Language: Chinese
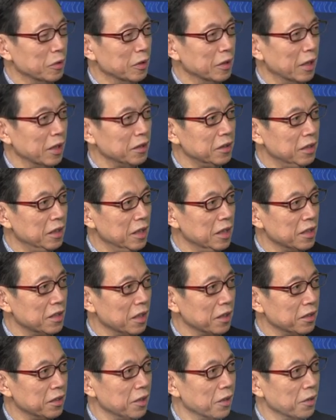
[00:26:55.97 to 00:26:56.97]
递了一
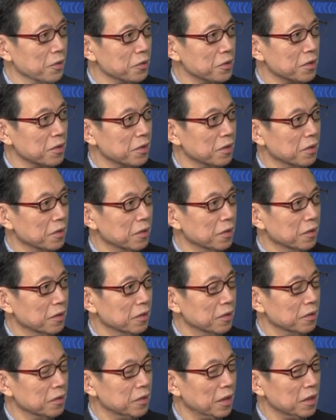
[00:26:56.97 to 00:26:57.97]
张条子。
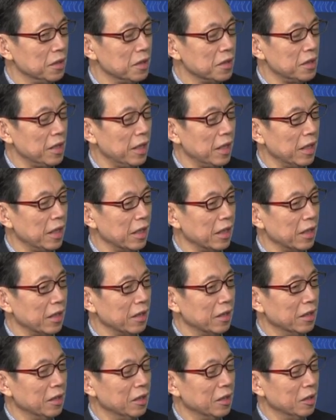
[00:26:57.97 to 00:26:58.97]
但是在
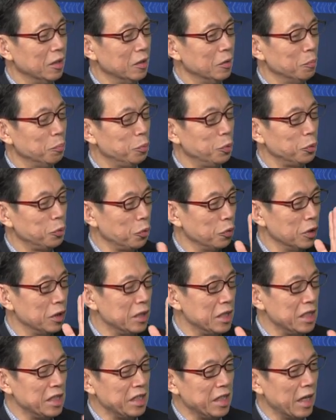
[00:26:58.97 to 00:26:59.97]
不同的
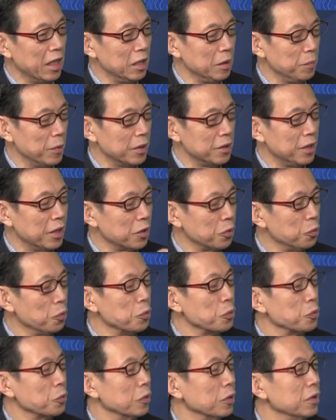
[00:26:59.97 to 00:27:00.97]
人眼里面，这个动
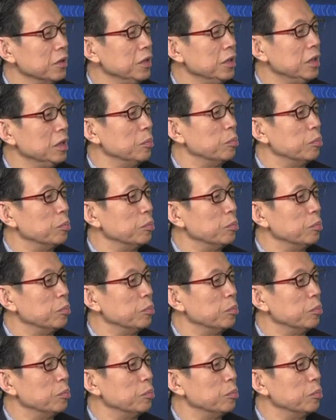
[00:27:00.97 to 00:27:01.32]
作意义不